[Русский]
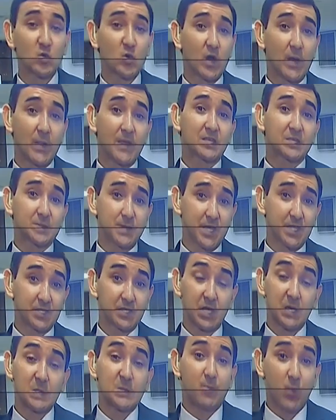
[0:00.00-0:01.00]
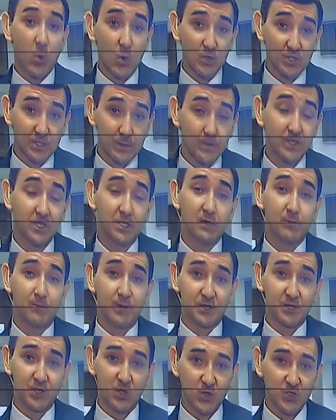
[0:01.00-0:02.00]
на связь в полдень и
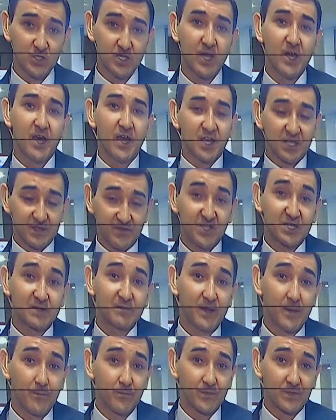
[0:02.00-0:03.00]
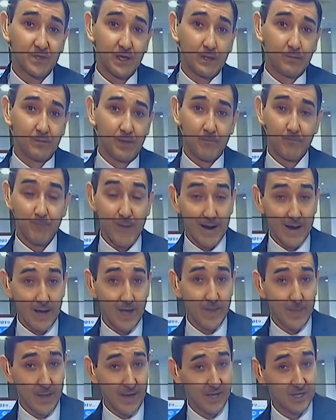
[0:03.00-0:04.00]
поделюсь свежими данными. Пока
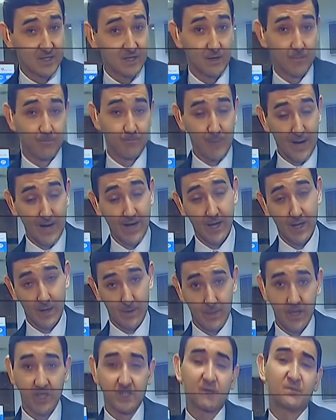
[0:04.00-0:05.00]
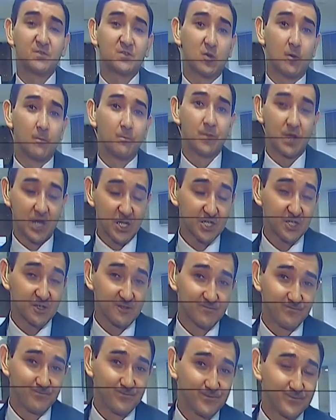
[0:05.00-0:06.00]
на, это, пока на этом все. Рашид.
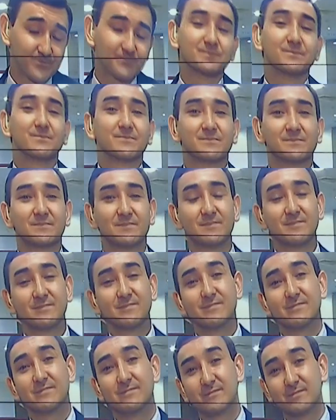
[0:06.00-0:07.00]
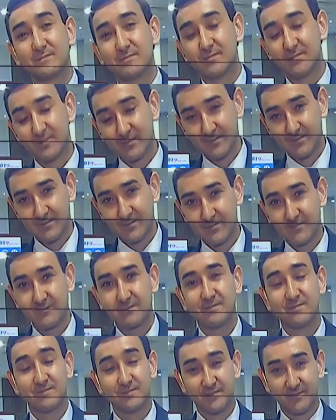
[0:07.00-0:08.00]
Большое спасибо,
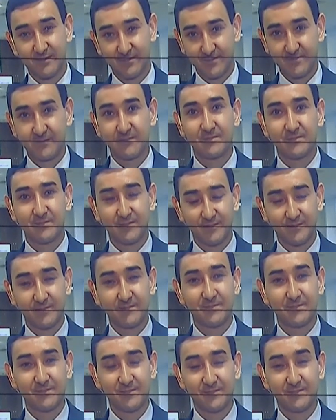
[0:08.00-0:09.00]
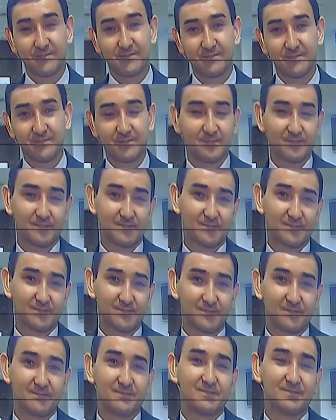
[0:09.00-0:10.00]
Ильзат. Будем на связи. А,
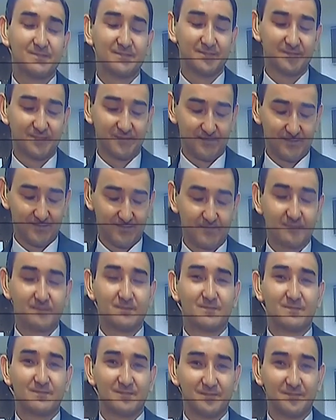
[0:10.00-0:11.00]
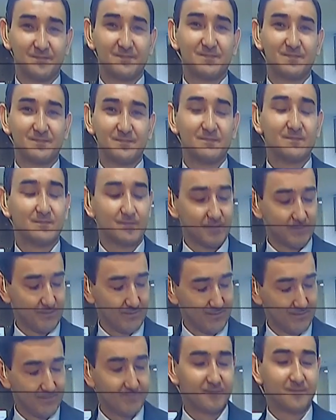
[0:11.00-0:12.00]
я напомню, с нами на связи был Ильзат
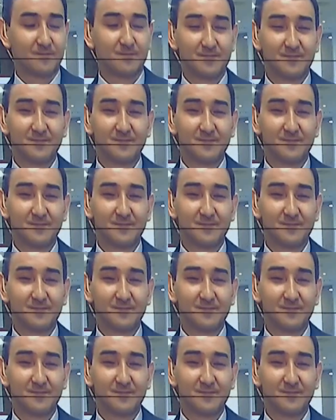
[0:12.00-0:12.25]
Акчурин, наш